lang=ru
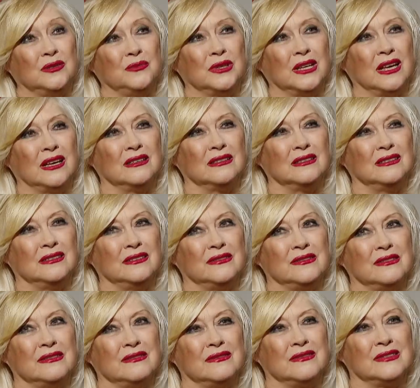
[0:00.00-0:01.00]
меня
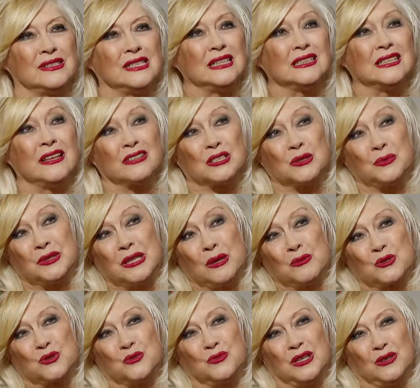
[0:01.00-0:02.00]
э, взял, наверное, потому
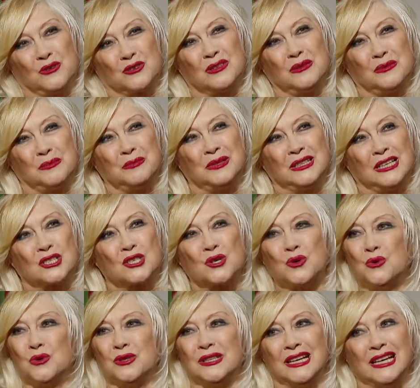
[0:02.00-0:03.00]
что у меня уже была
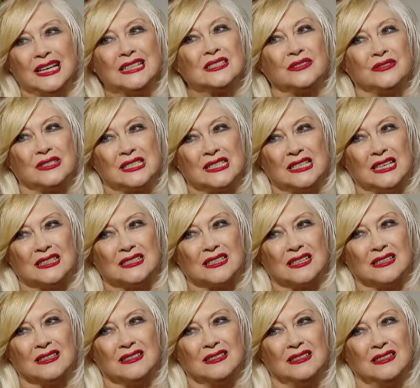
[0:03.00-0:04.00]
школа этого
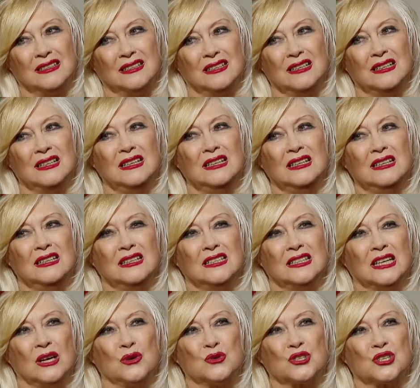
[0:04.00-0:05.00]
театра.
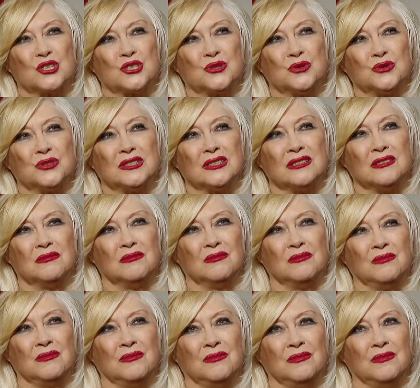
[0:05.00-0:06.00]
Я уже что-то
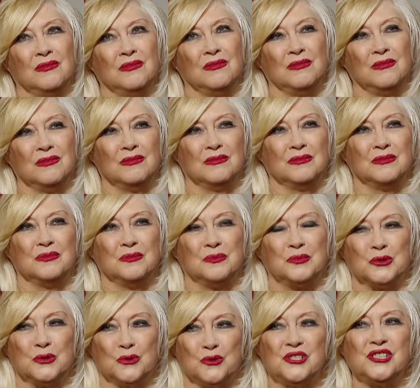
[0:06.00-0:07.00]

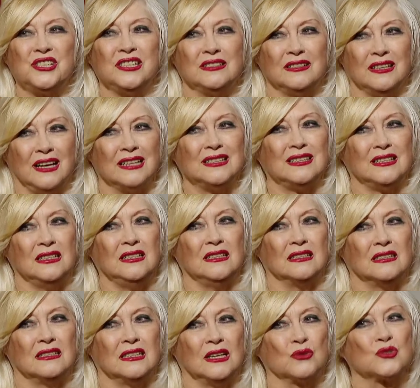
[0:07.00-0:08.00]
получила от них,
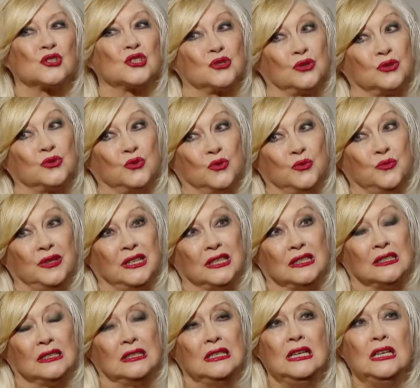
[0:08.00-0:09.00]
я уже что-то
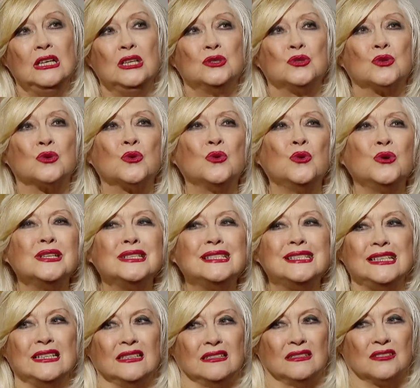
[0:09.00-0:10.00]
умела. Другое
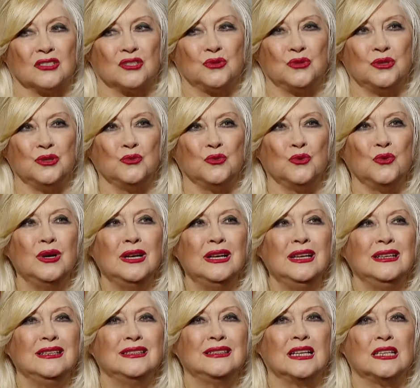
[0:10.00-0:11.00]
дело, что ему
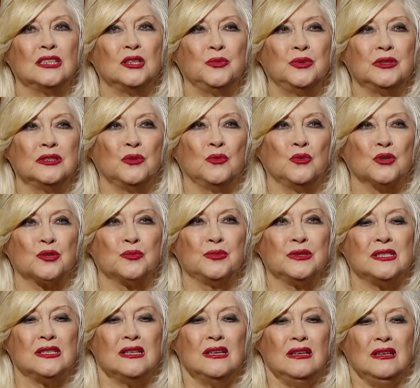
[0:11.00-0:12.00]
надо было, может
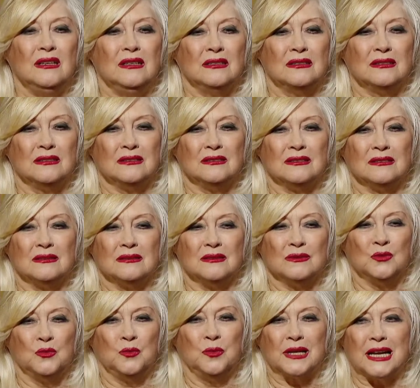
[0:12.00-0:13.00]
быть, э, э,
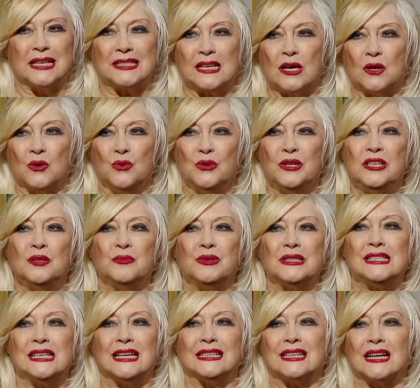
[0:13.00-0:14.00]
убрать какую-либо
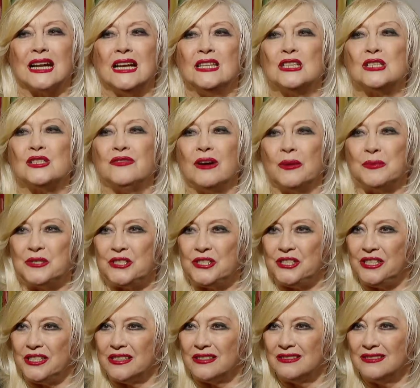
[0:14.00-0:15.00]
театральность
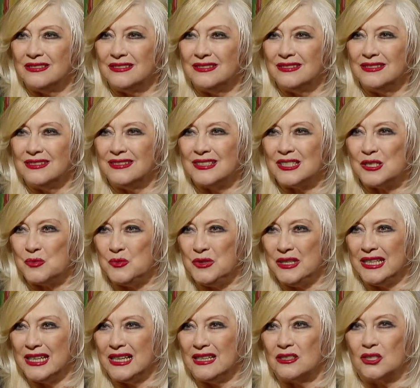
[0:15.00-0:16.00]
вообще угу. с
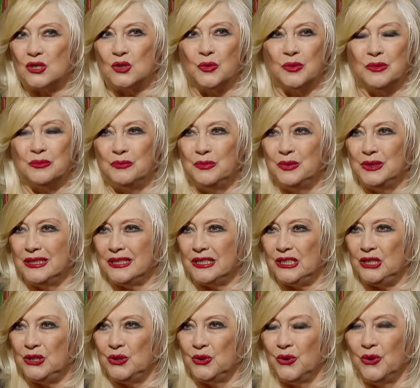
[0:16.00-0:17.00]
меня, чтобы было
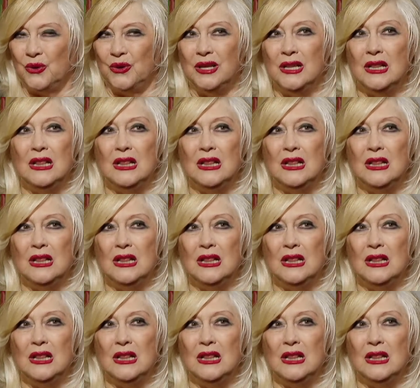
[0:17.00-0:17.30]
кино.